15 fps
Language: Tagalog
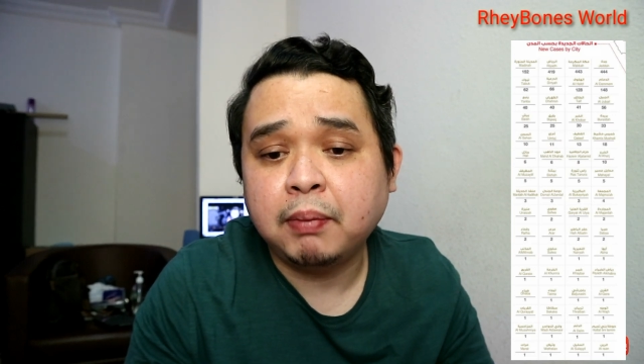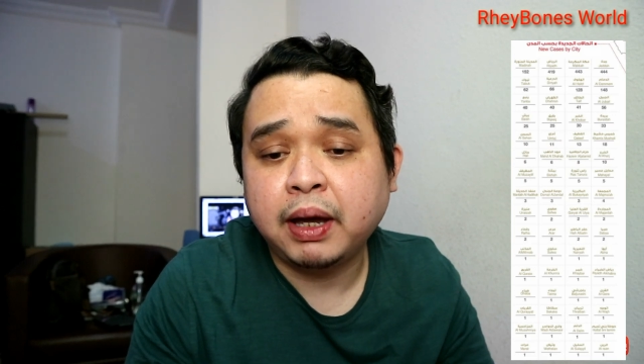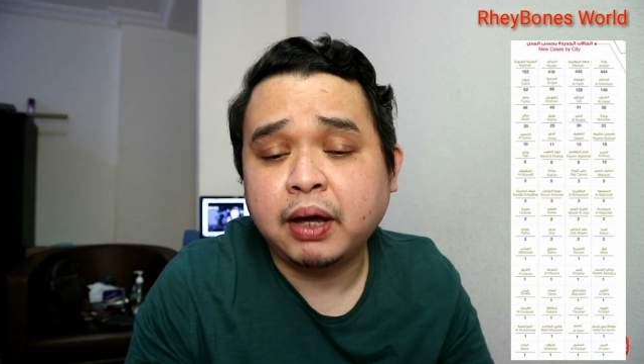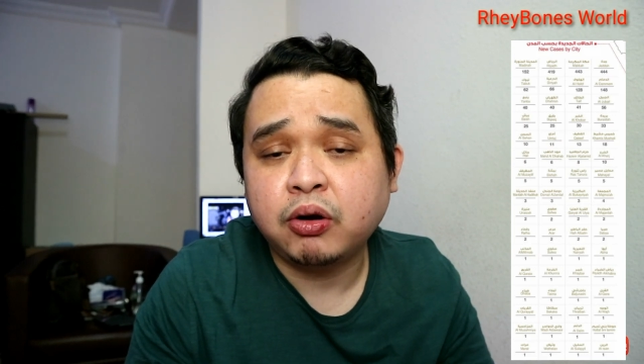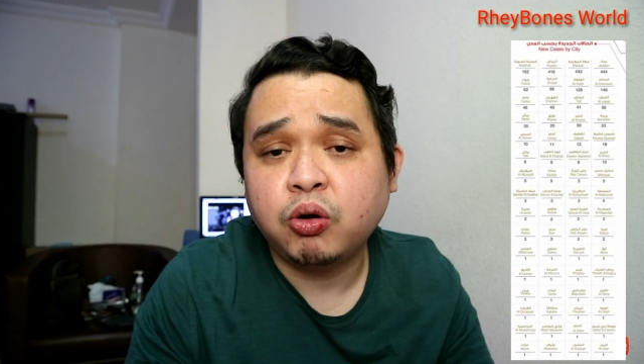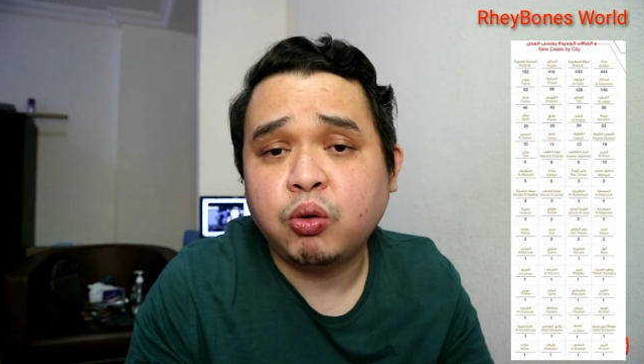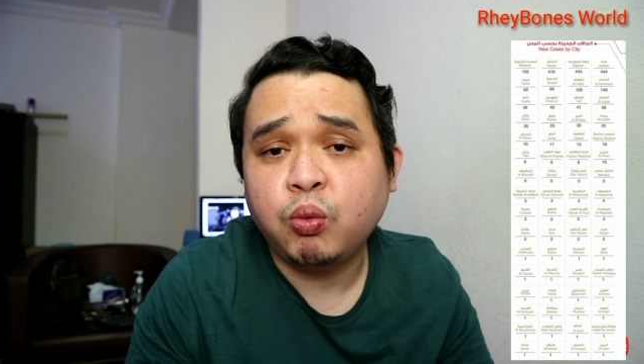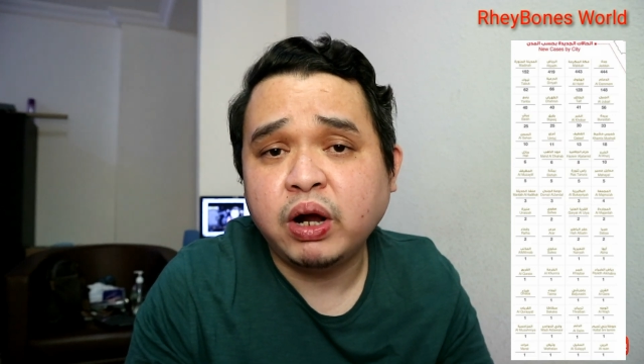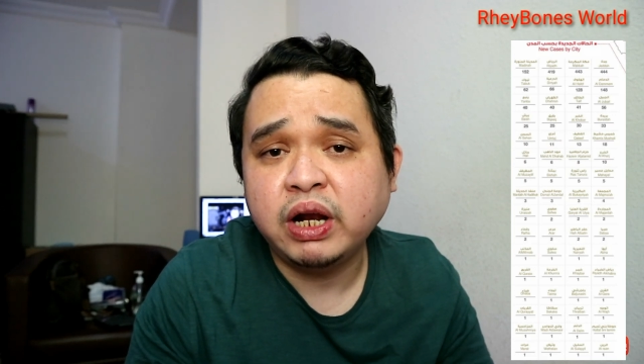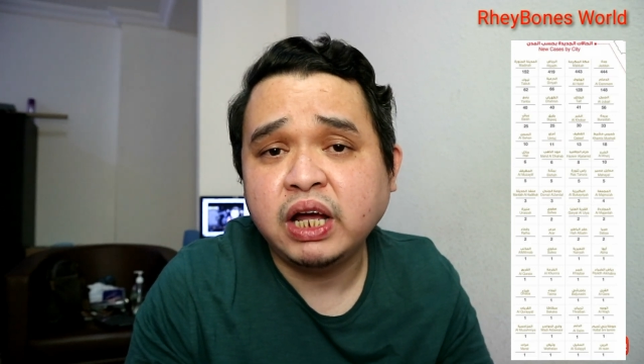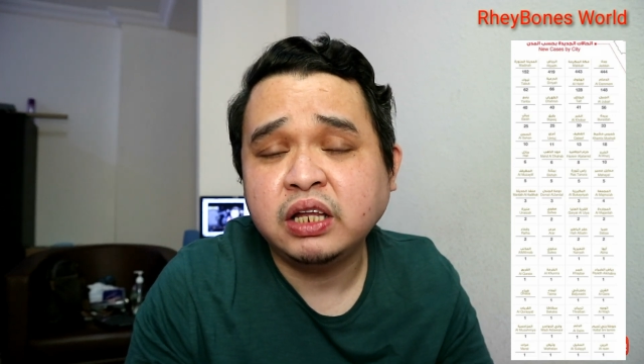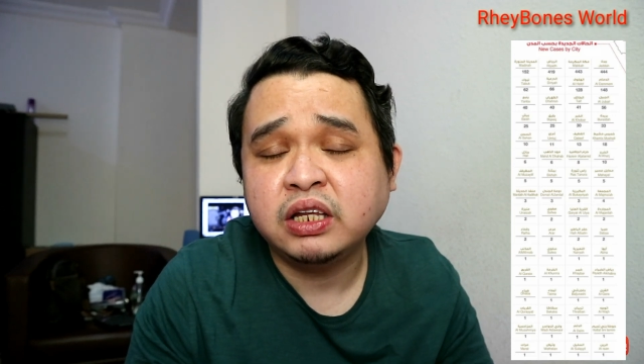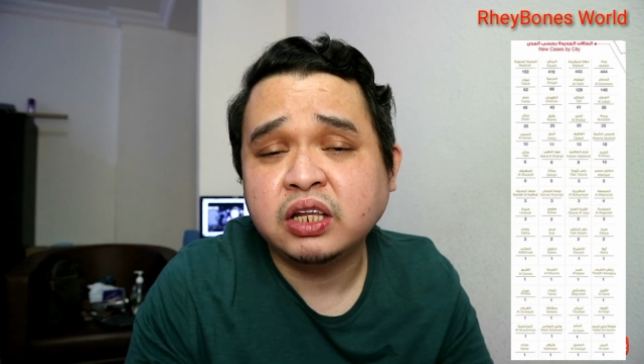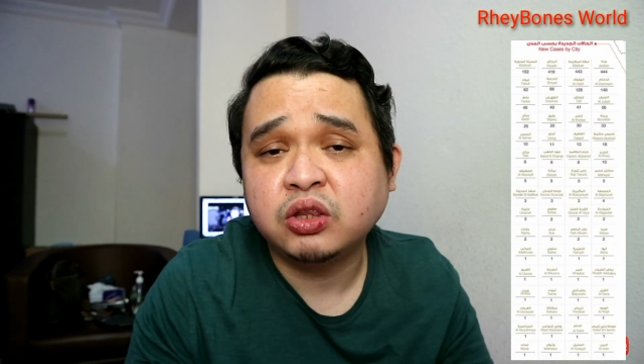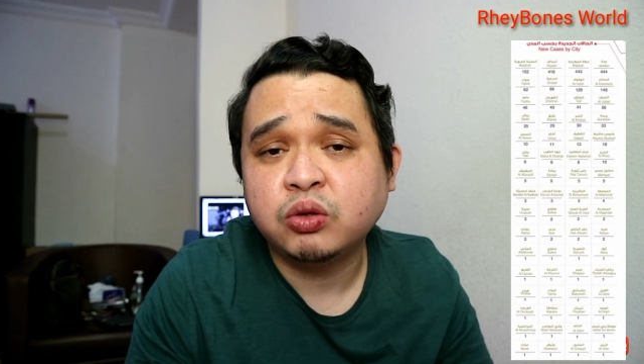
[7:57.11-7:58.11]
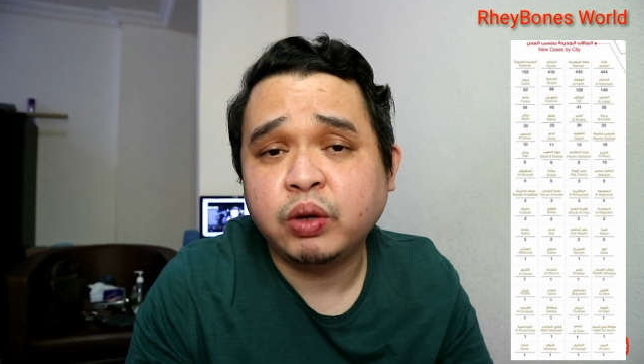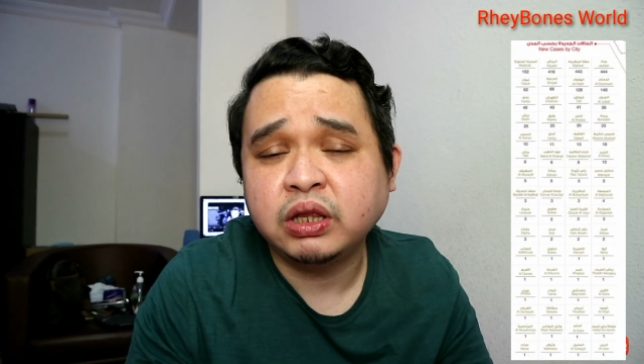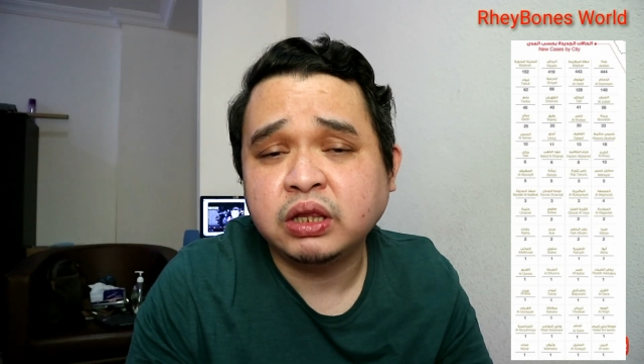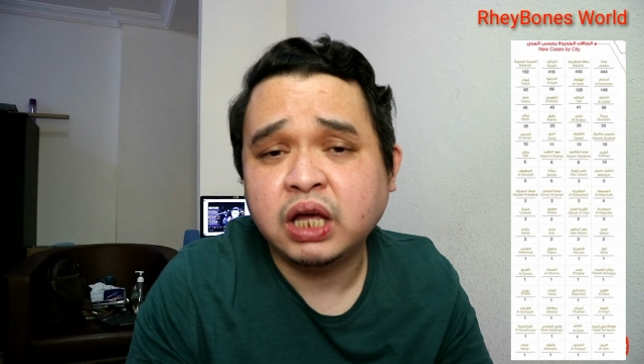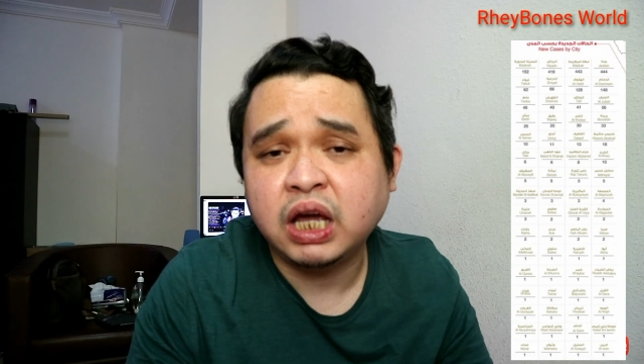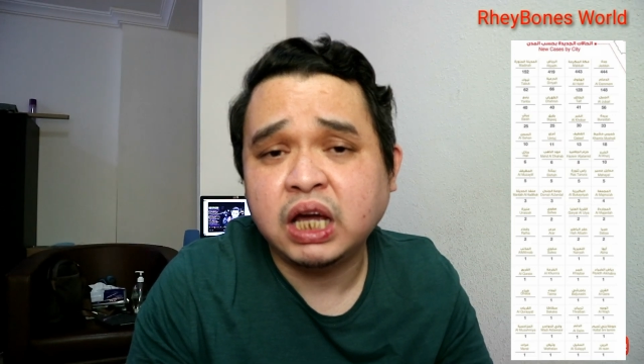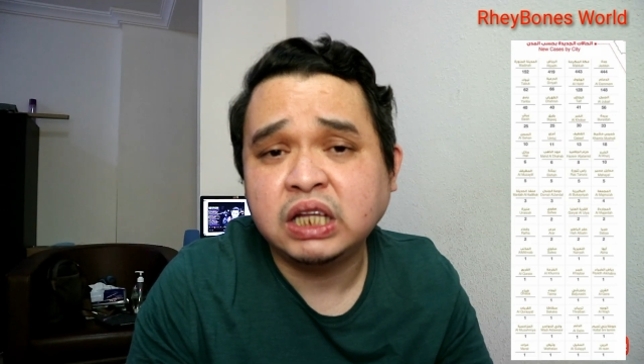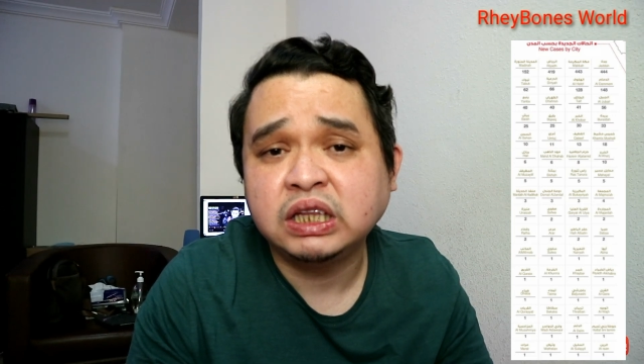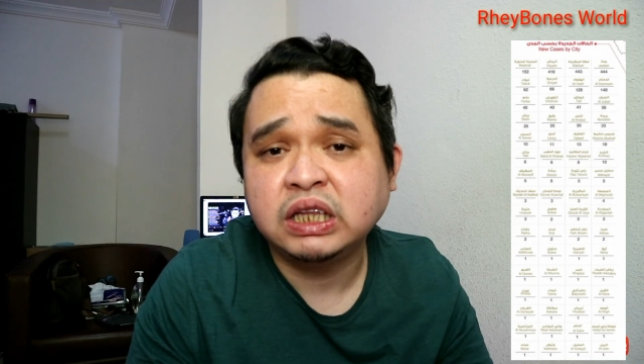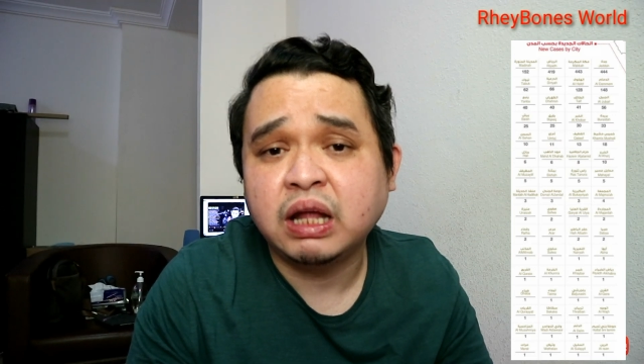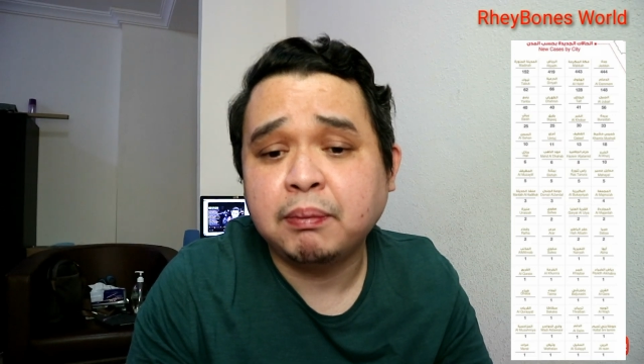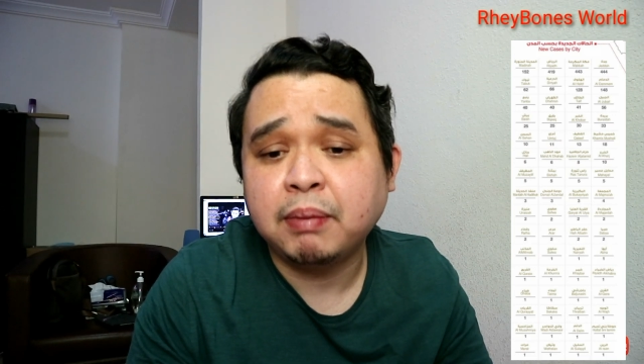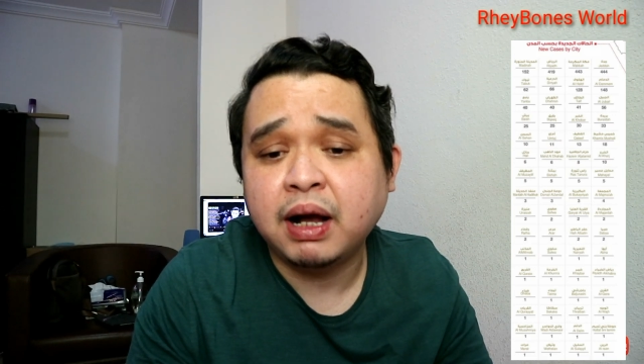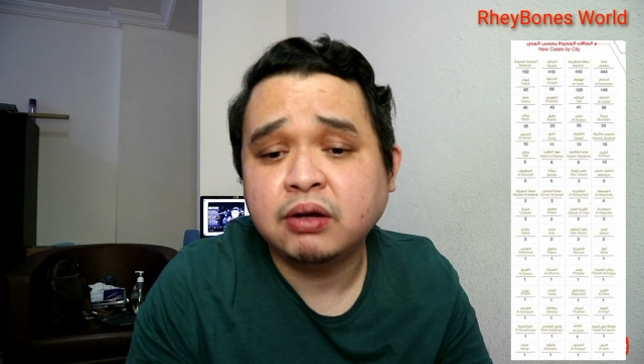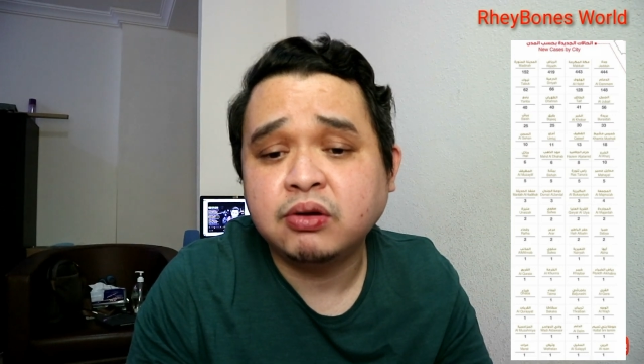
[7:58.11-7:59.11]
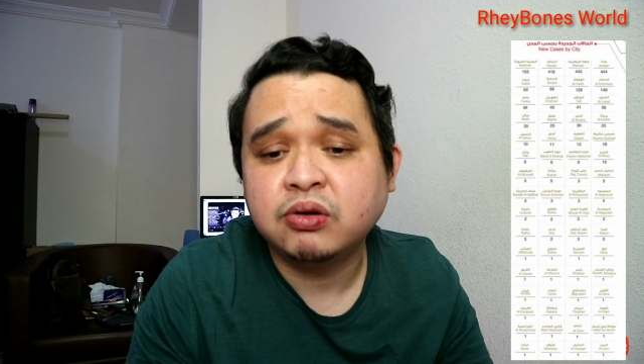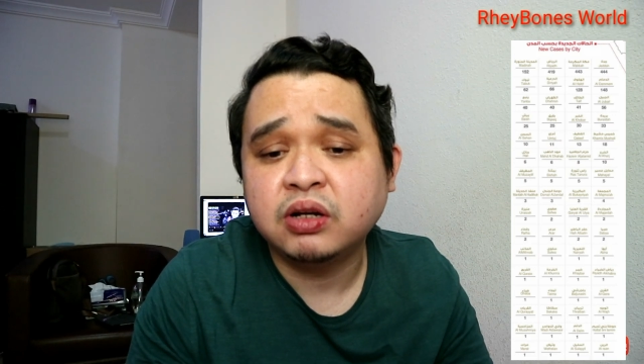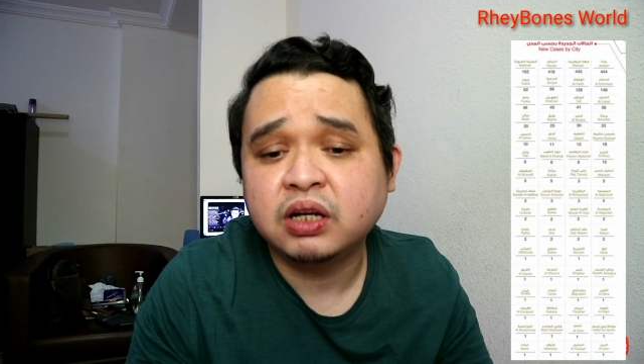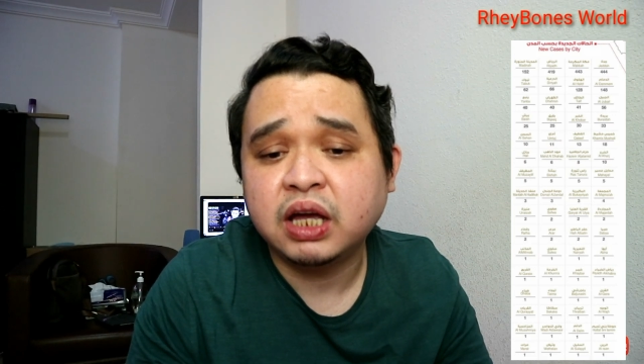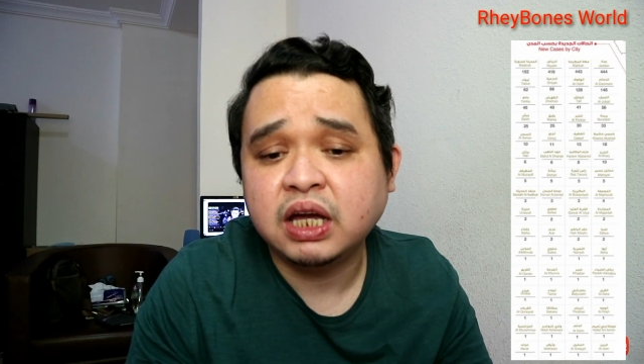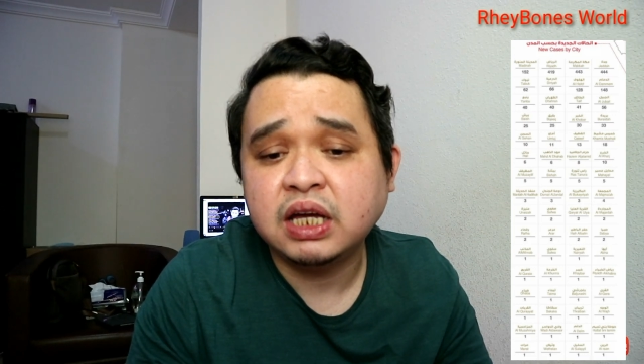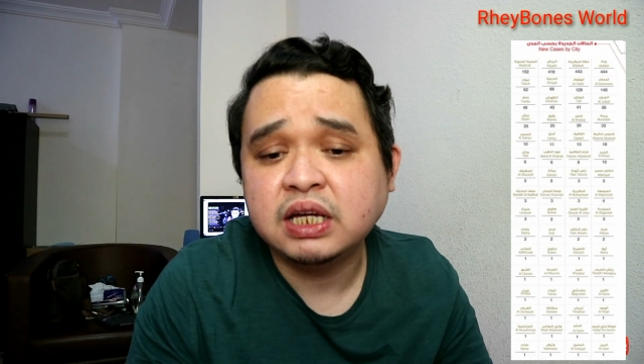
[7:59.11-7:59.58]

mayroong 128 na bagong